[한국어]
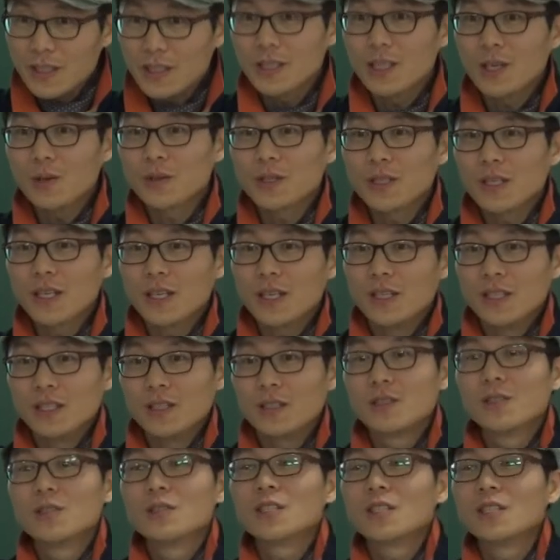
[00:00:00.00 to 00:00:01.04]
있다고 생각해야 돼.
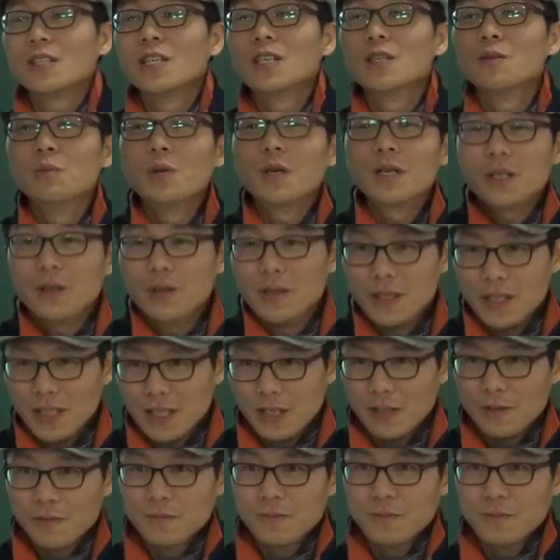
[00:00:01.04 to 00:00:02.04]
그러니까 뒤에는 뭐가 나와야 돼?